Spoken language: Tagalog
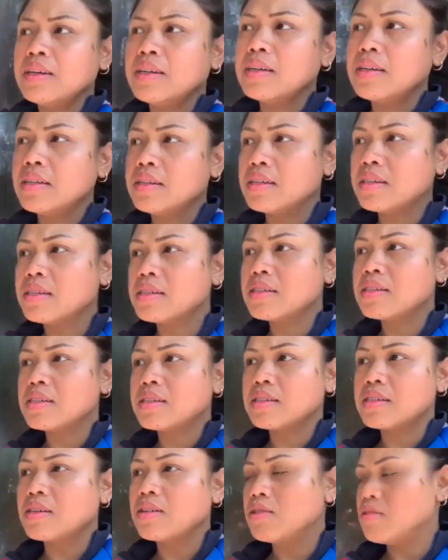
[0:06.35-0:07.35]

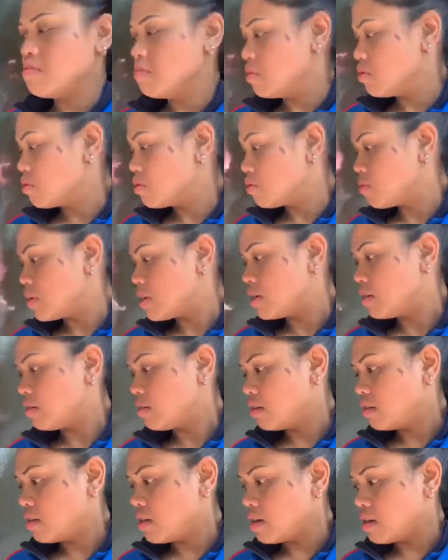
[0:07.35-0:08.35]
It's almost 1
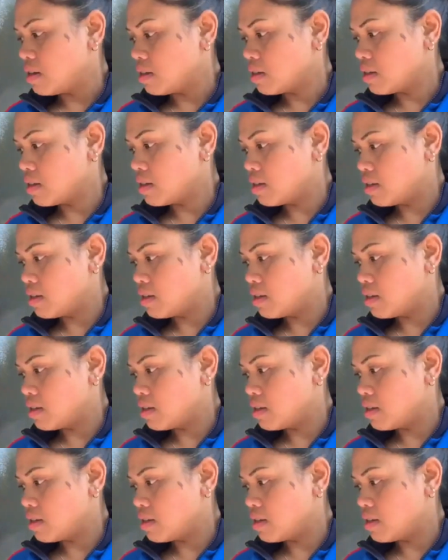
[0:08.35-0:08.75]
o'clock.